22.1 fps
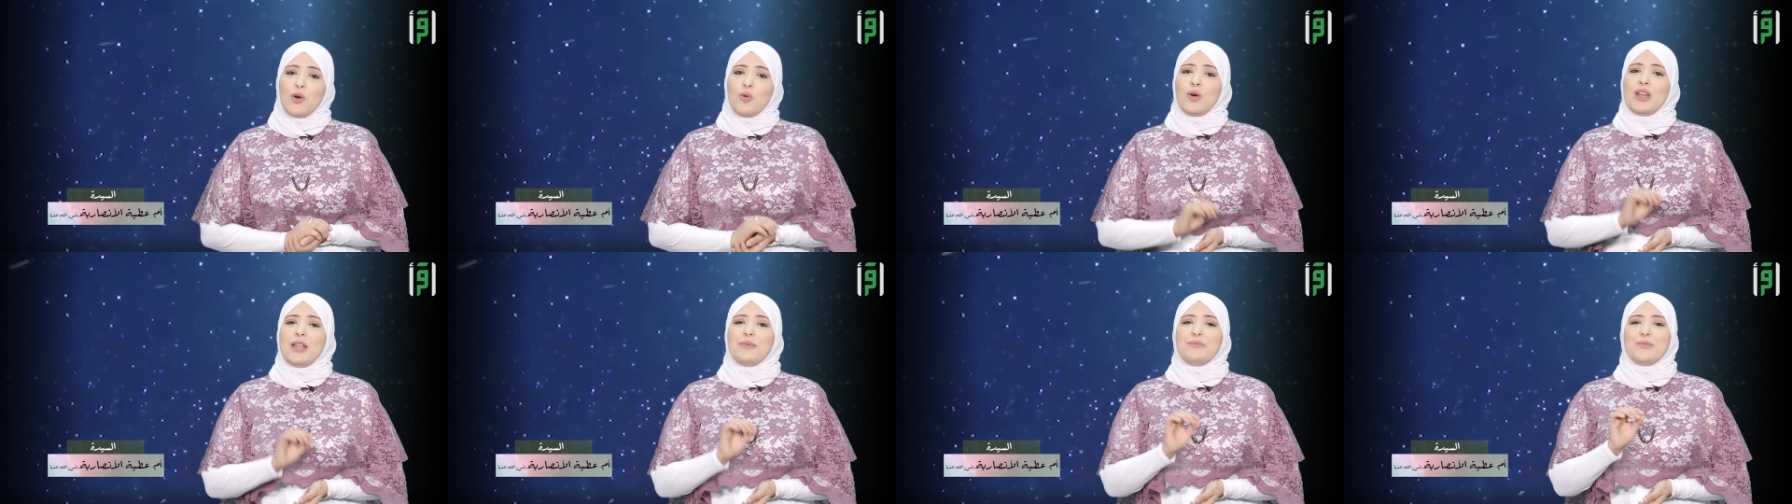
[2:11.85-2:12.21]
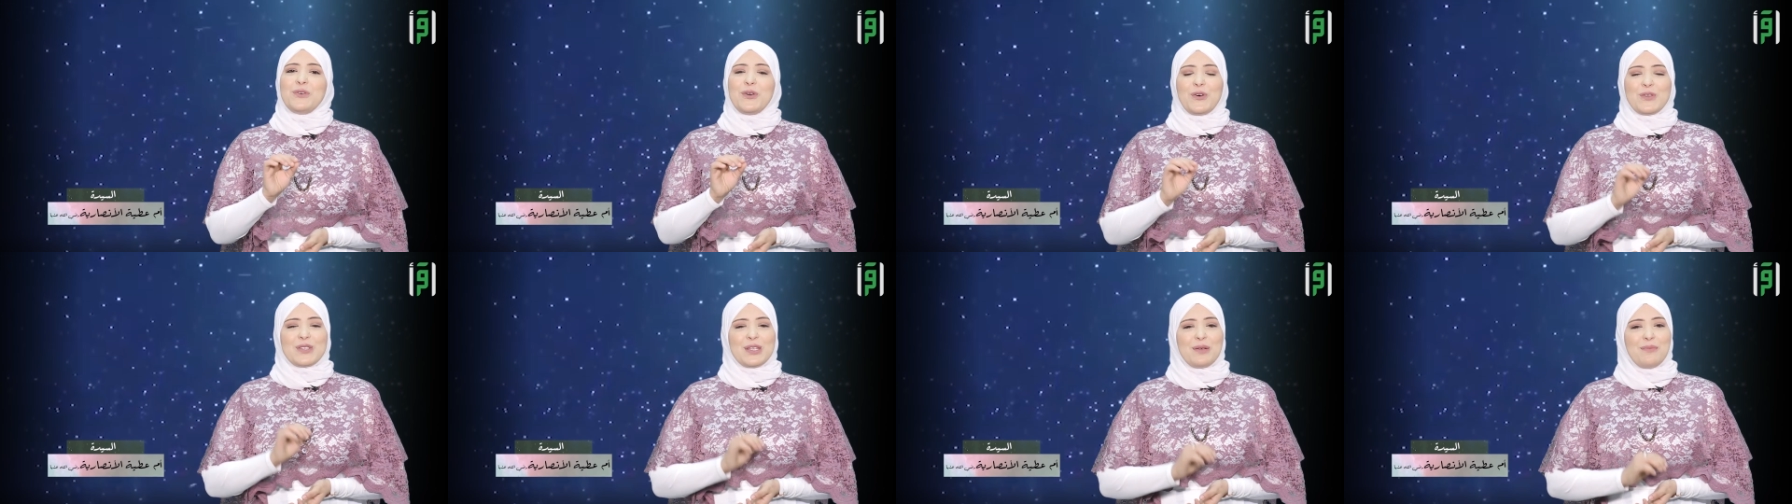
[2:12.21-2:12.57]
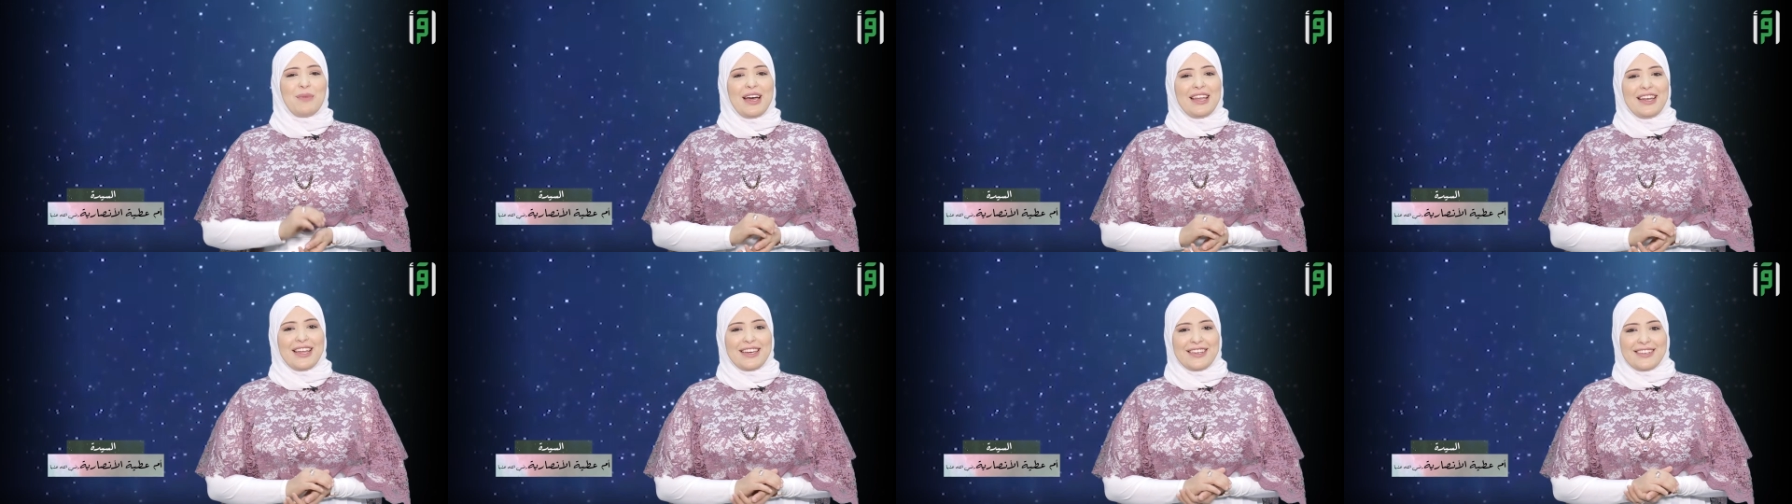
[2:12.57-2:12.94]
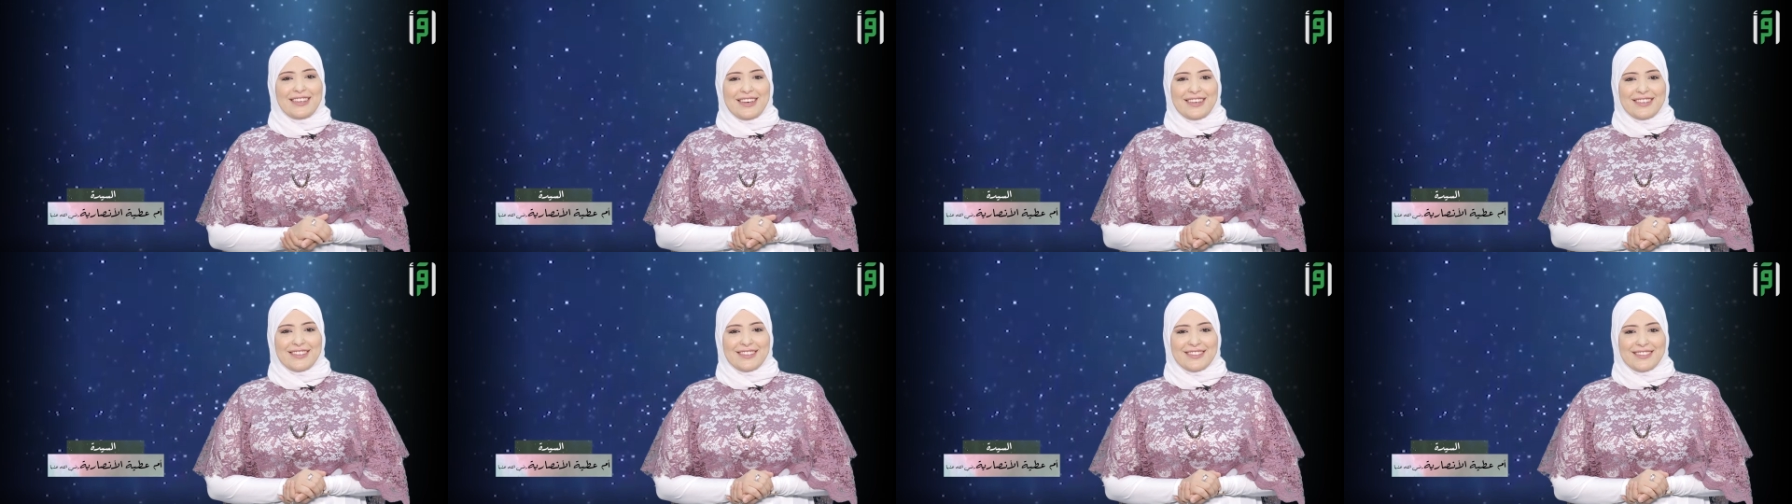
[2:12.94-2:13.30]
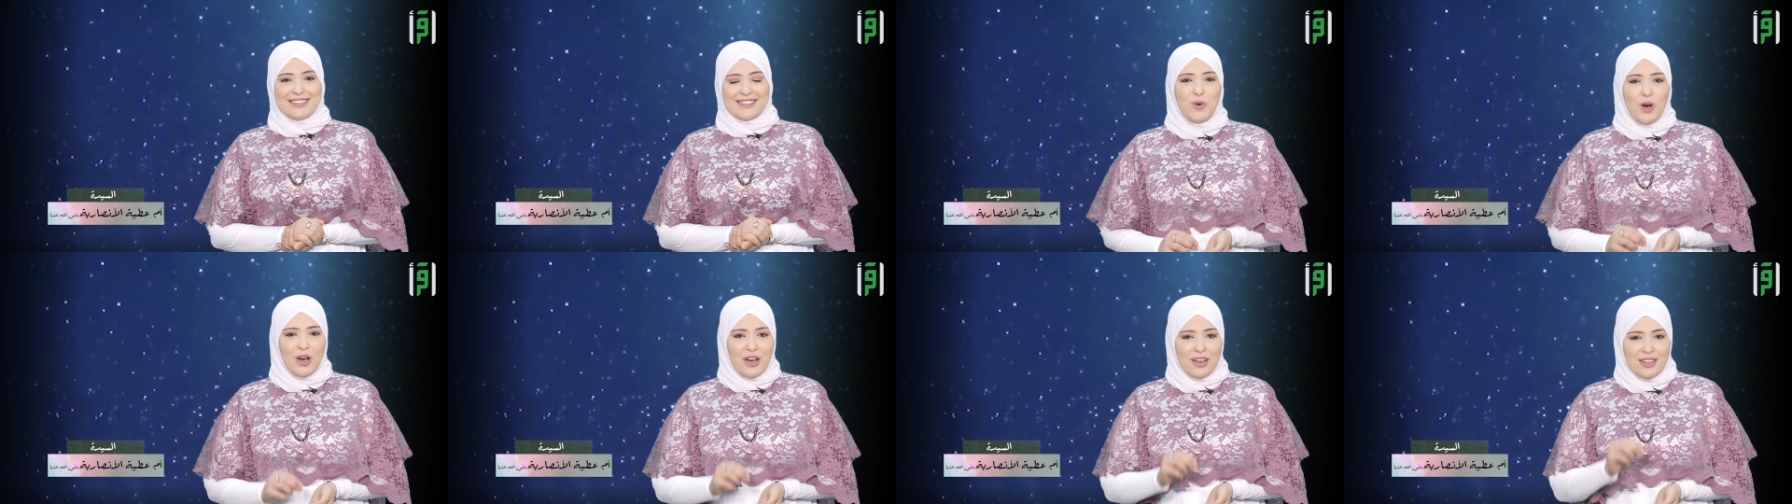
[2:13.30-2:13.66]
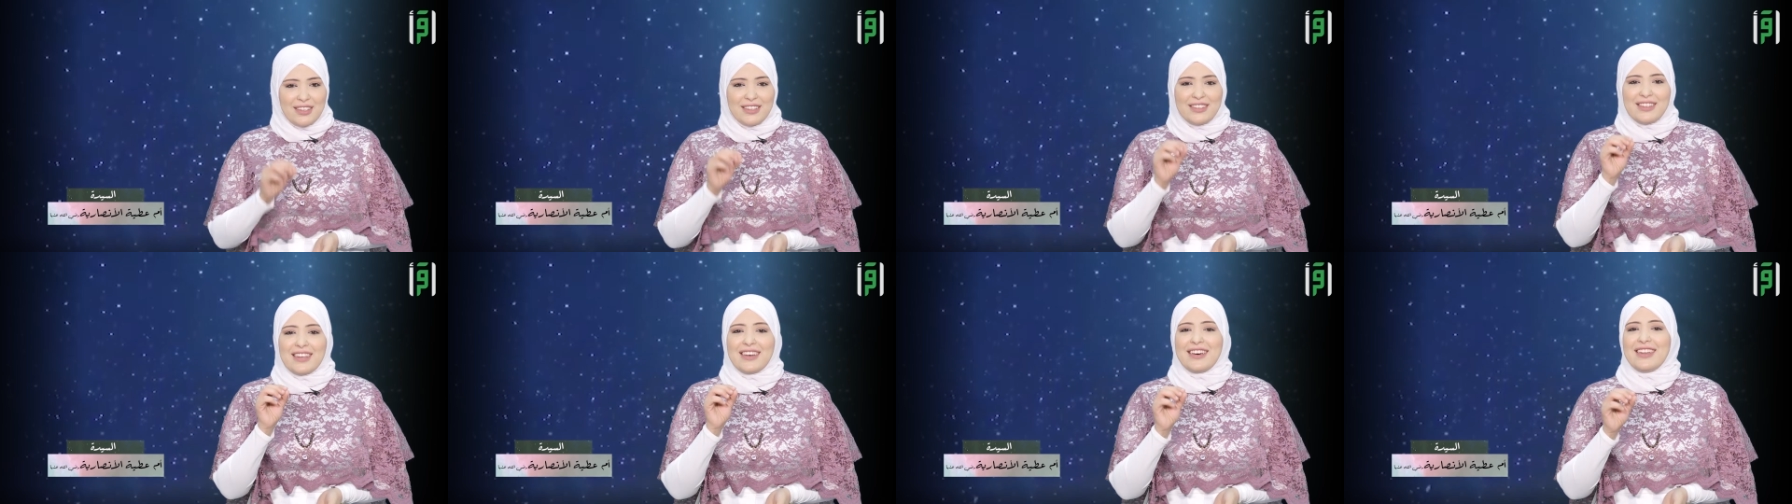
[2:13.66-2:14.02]
ولم يعزم علينا وقد
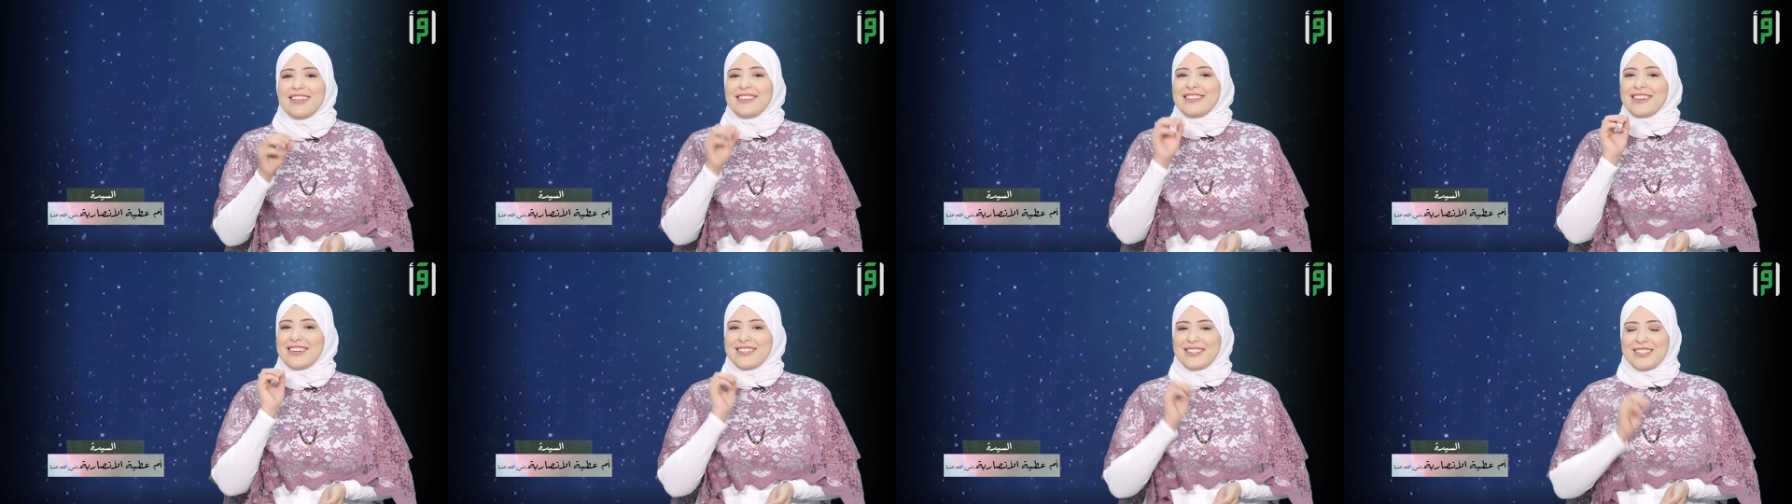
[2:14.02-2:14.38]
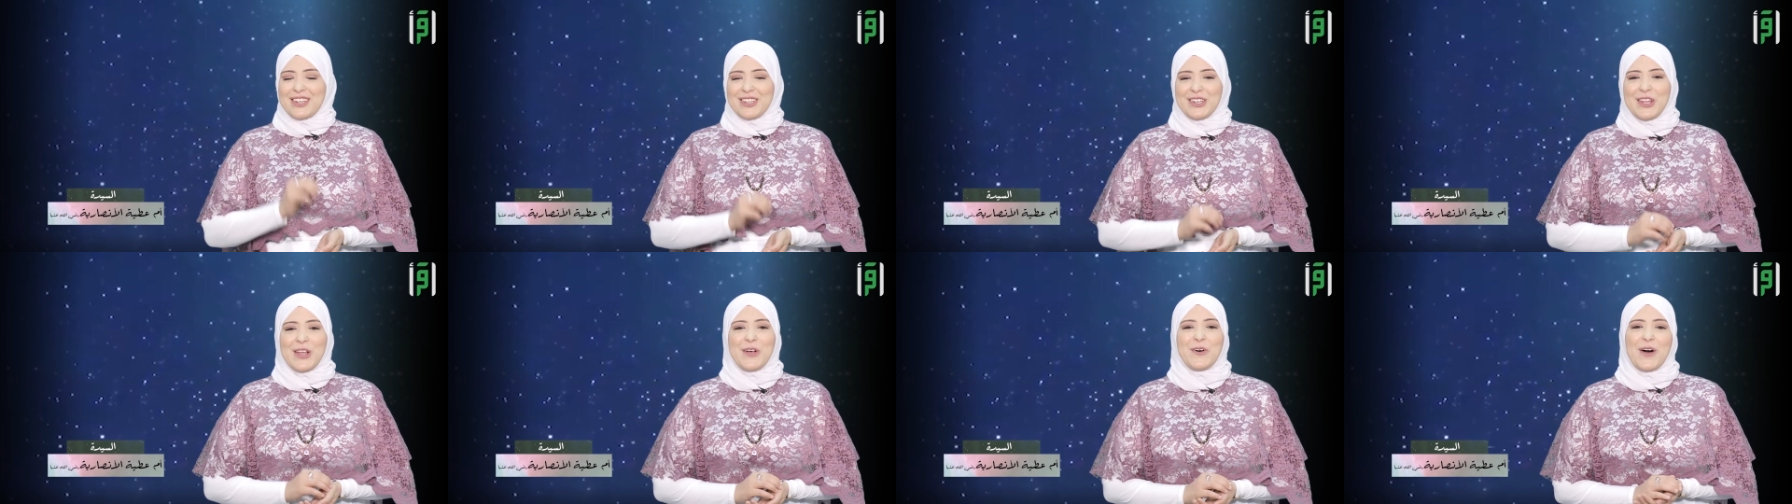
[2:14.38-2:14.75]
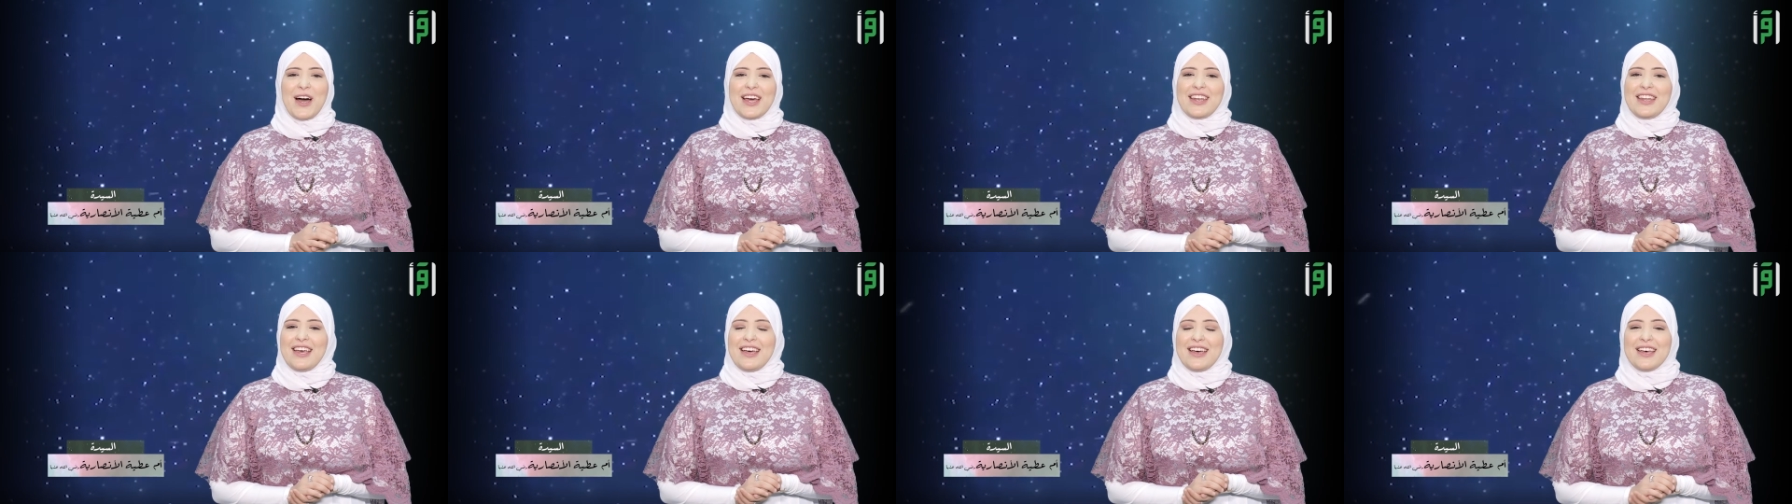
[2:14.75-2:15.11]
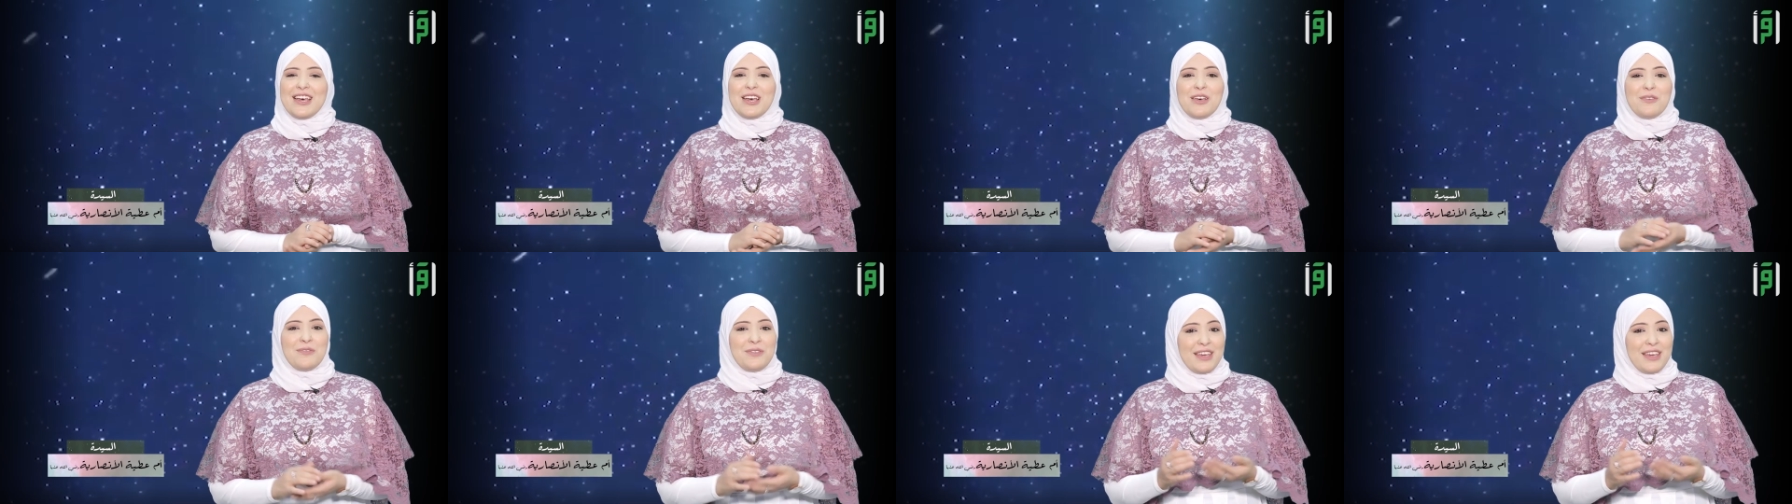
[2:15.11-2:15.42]
انتقلت رضي الله عنها